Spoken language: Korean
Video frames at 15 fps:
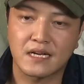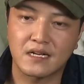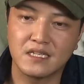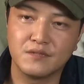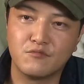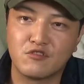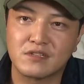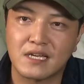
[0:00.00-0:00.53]
착한
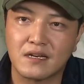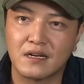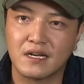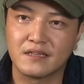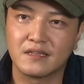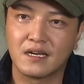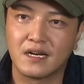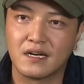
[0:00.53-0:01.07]
인물로
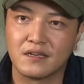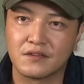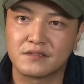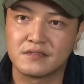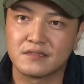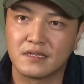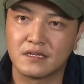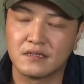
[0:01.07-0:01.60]

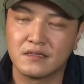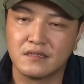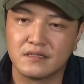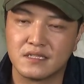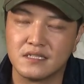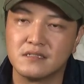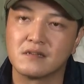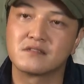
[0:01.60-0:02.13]
살아간다였을 때는
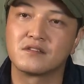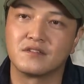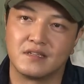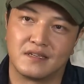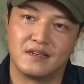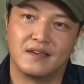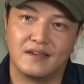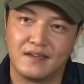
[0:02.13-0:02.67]
진정성
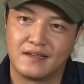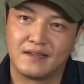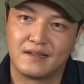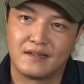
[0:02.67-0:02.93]
있게